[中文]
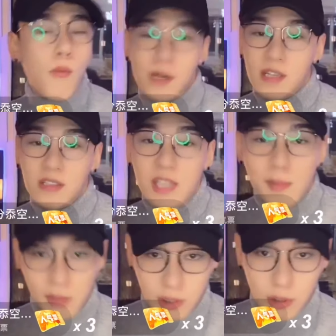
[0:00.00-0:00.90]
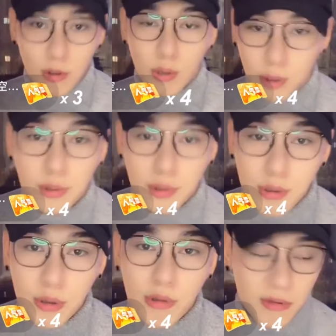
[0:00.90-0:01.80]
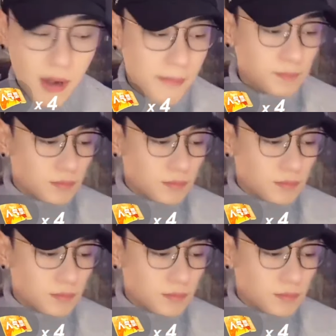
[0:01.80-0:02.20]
晚上下播之后我会去运动的，